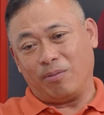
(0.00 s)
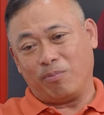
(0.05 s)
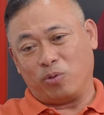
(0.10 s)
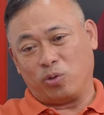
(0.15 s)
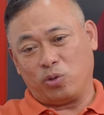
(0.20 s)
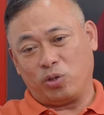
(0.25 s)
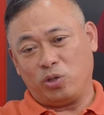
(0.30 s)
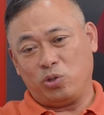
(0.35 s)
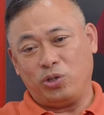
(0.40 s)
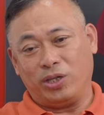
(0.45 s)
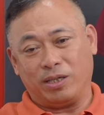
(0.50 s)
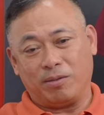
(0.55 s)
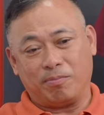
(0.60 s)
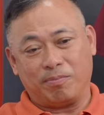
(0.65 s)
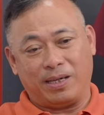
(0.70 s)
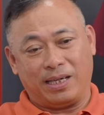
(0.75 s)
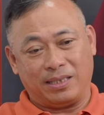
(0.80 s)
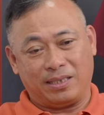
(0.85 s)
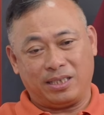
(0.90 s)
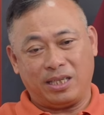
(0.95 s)
một cái chuyện
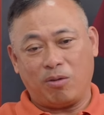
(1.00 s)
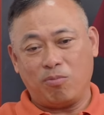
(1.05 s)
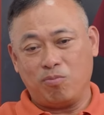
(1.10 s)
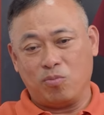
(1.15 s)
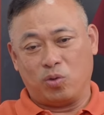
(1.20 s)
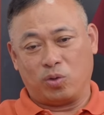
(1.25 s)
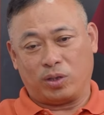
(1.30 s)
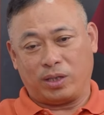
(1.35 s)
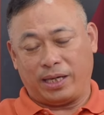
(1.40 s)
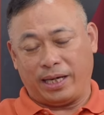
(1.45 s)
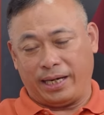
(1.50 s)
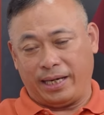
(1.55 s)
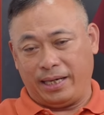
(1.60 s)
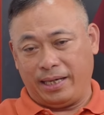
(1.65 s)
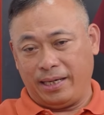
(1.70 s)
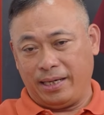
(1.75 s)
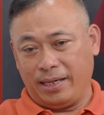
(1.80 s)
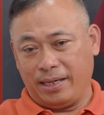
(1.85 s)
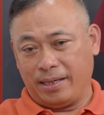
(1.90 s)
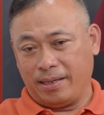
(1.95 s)
mà trong một
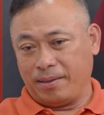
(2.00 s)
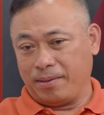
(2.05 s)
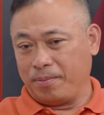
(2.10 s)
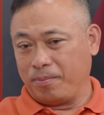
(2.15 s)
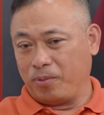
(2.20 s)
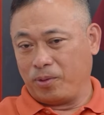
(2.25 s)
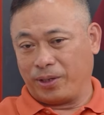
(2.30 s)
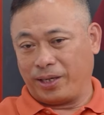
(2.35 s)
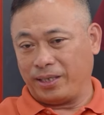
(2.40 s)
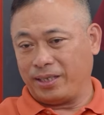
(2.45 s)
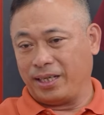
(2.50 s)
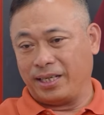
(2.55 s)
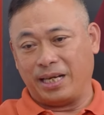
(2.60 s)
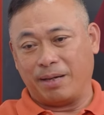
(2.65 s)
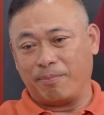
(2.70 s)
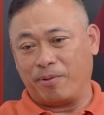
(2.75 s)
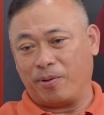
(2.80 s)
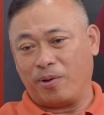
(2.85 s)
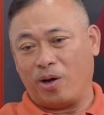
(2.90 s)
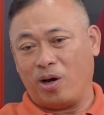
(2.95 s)
cái một cái thời
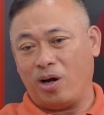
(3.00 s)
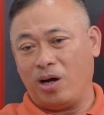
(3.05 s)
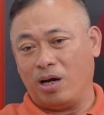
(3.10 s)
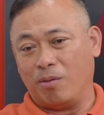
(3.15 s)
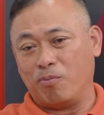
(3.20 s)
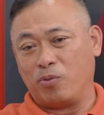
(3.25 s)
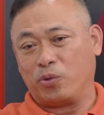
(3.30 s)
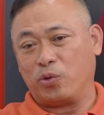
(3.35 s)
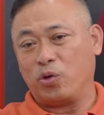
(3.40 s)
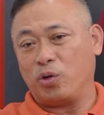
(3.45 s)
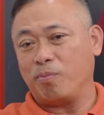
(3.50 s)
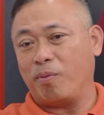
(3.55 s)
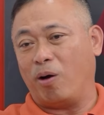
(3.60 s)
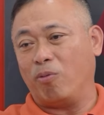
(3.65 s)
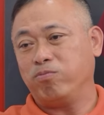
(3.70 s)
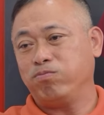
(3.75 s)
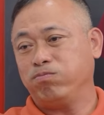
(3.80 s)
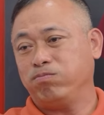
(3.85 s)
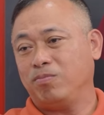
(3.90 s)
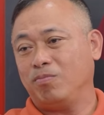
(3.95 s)
điểm nào đó ở một đội
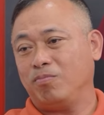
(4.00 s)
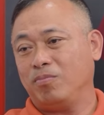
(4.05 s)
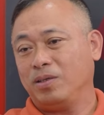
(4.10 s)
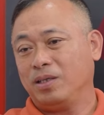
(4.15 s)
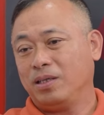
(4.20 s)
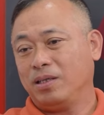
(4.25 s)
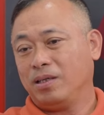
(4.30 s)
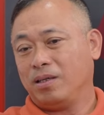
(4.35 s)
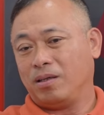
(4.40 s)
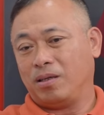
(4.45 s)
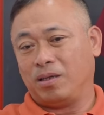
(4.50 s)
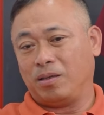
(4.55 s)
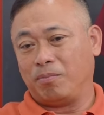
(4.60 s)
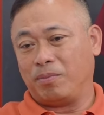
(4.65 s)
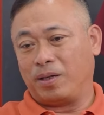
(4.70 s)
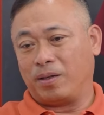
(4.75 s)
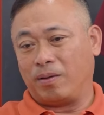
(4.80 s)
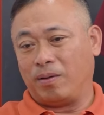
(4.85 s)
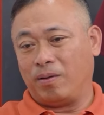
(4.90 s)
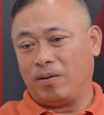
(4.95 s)
bóng
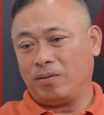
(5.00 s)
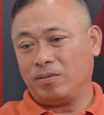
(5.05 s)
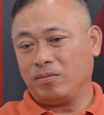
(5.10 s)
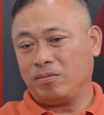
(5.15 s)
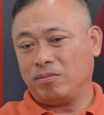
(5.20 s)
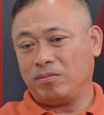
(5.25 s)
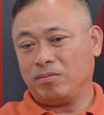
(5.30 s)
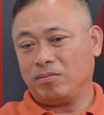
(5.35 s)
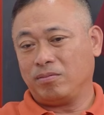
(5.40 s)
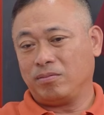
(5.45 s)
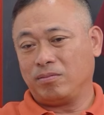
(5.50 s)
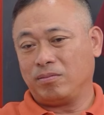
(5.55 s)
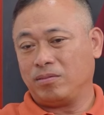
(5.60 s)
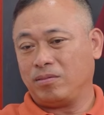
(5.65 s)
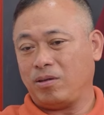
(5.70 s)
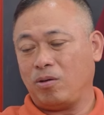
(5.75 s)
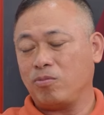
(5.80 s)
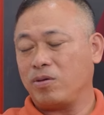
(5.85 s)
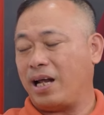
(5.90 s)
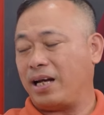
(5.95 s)
mà nó
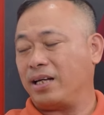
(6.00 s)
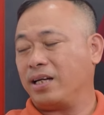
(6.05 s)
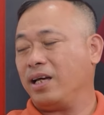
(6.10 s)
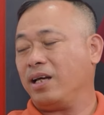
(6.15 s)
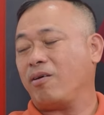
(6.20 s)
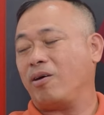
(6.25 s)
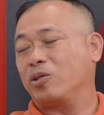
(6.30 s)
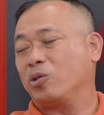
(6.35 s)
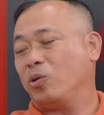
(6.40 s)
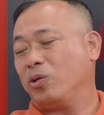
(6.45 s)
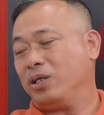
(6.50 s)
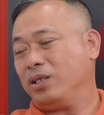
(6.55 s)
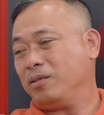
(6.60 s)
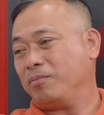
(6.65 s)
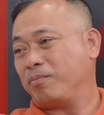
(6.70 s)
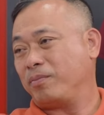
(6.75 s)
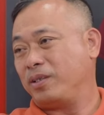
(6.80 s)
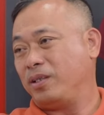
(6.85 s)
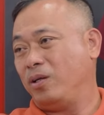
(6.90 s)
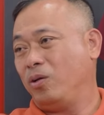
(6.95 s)
không đạt được kết quả tốt ấy,
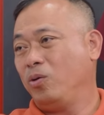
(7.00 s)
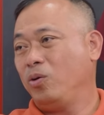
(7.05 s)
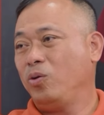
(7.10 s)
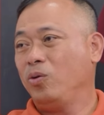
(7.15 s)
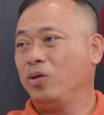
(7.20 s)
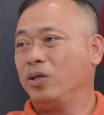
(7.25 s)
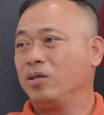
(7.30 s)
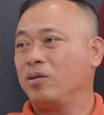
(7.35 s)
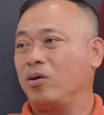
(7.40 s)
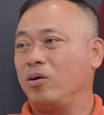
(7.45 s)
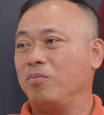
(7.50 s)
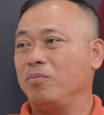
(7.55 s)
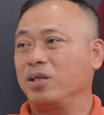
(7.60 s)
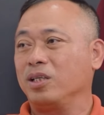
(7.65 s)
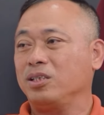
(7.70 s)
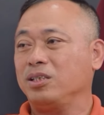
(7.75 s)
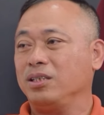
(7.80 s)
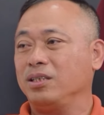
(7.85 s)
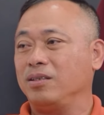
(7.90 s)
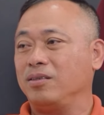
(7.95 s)
thì luôn luôn có một
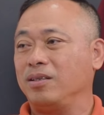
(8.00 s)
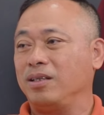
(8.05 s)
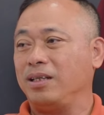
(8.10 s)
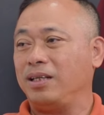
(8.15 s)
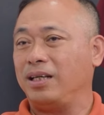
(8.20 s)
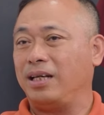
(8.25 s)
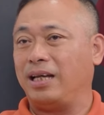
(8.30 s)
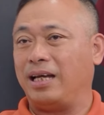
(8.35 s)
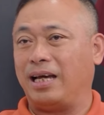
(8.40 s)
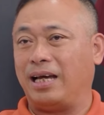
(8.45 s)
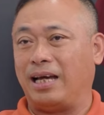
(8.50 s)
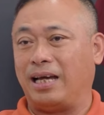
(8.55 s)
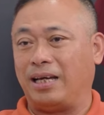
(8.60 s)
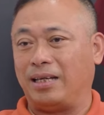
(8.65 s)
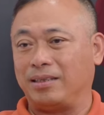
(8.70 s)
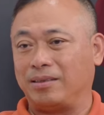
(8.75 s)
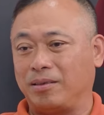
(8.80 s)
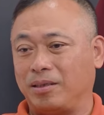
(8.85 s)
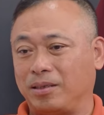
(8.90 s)
cái sự gọi là